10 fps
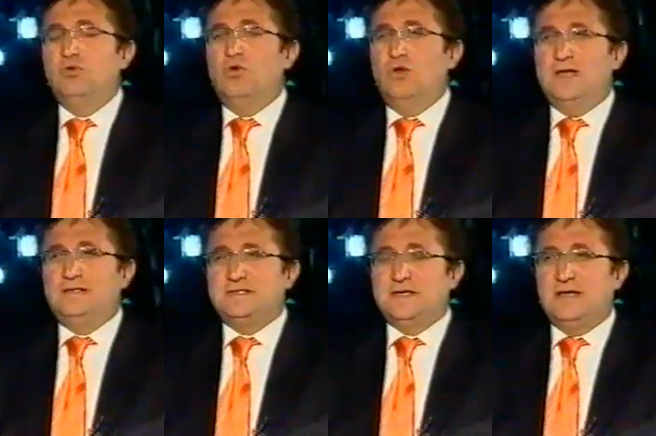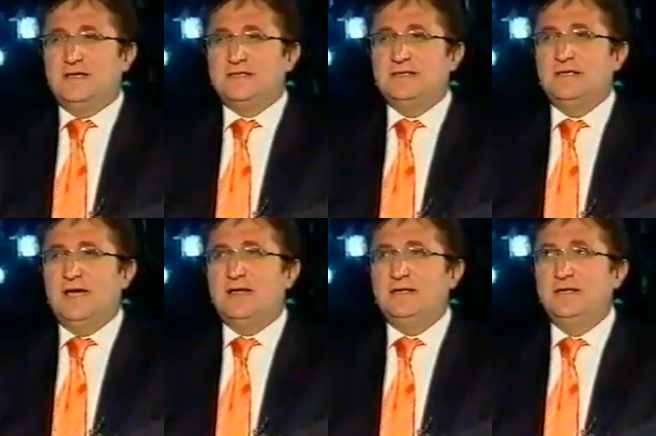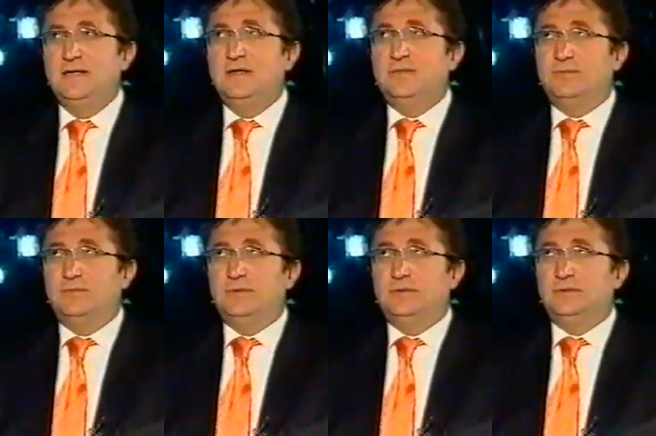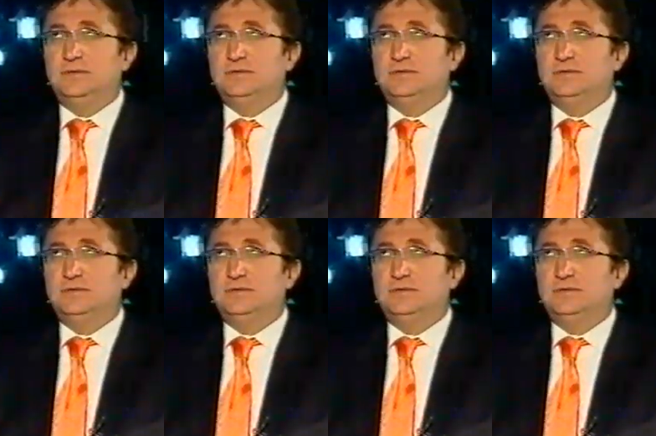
Bunun 16 tanesini yani e,